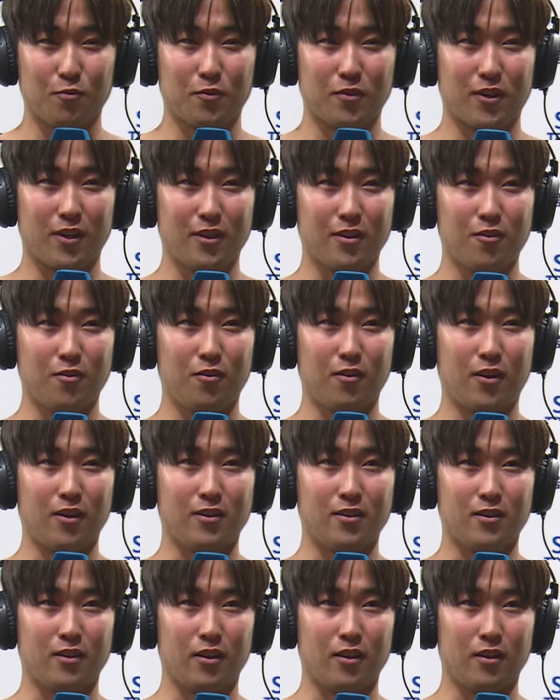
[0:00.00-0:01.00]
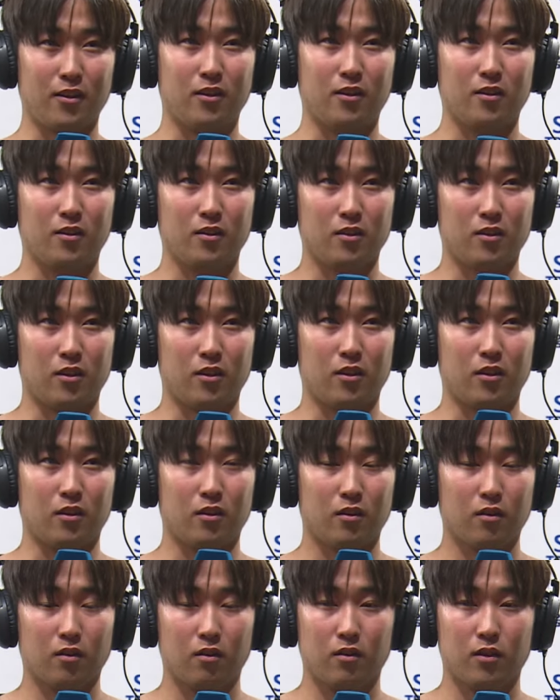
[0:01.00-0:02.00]
좀 그랬던 것 같은데 이제
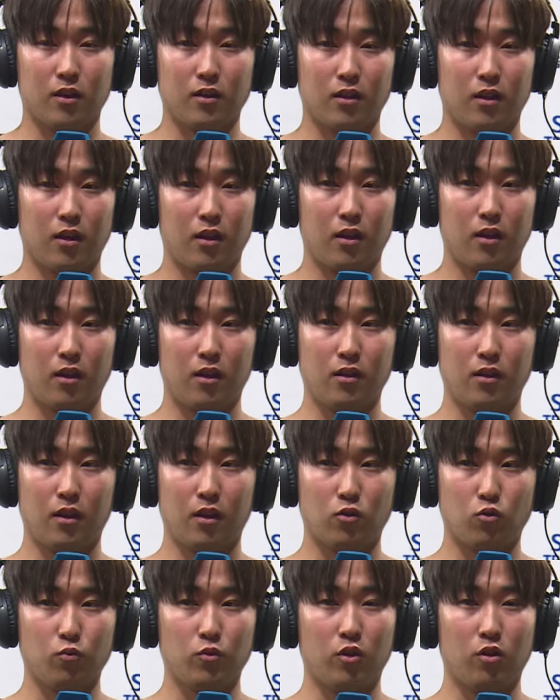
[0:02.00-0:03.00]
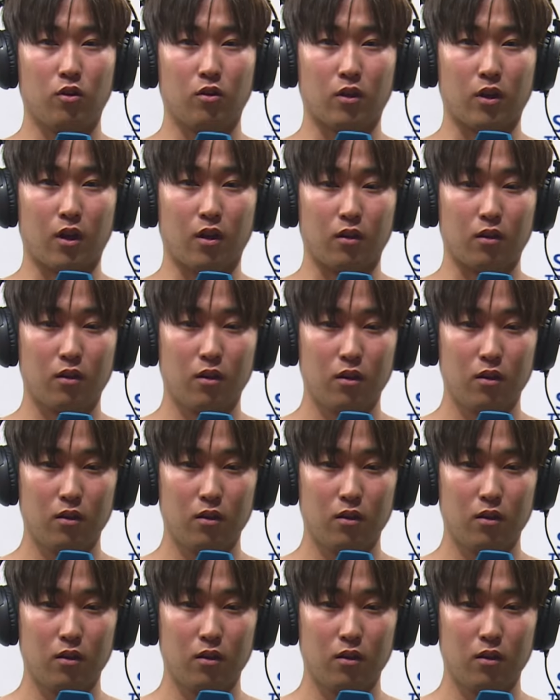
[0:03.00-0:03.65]
상대할 때 좀 더 그냥